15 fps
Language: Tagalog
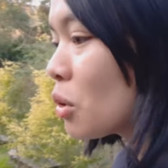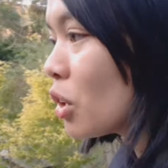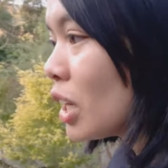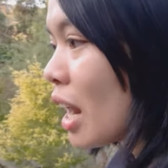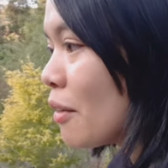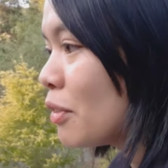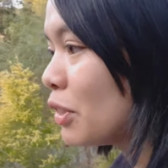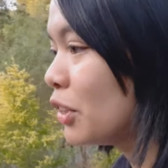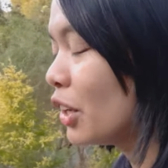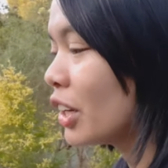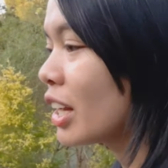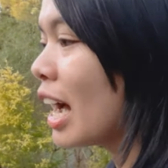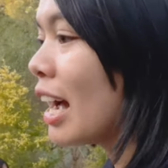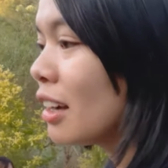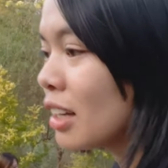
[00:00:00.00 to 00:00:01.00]
kurang lavender.
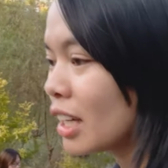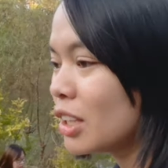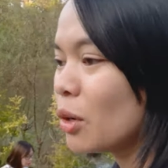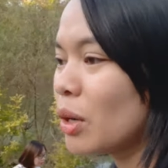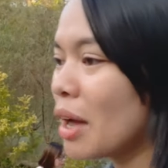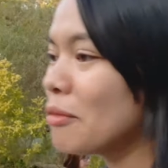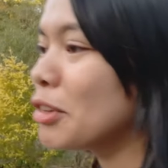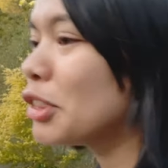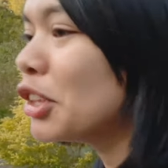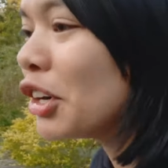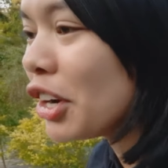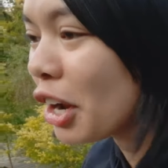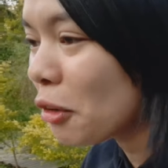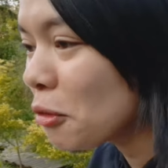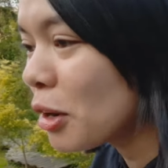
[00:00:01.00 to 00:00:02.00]
Gang, kay daw lavender.
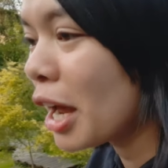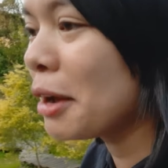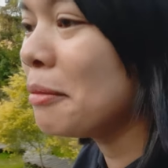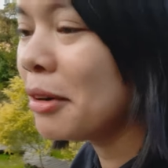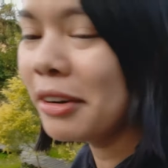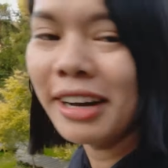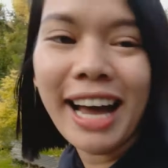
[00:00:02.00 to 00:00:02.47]
Ya kulay mong.